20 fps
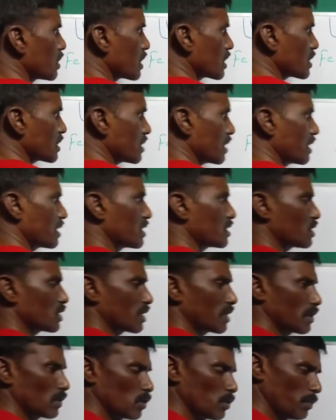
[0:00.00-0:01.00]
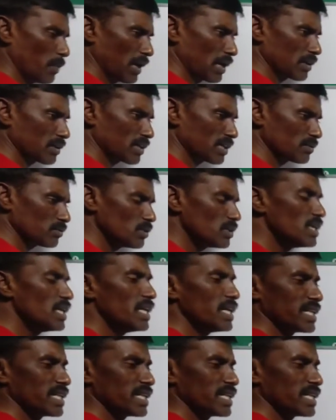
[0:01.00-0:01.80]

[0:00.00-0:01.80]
కూడా రసాయన చర్యల్లో పాల్గొనవు